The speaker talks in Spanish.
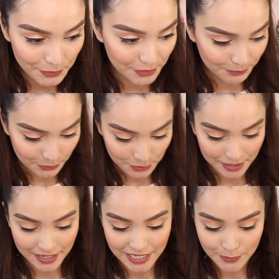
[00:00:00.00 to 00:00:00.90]
ver
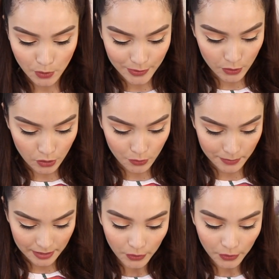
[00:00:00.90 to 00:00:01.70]
porque ya se me olvidó el nombre.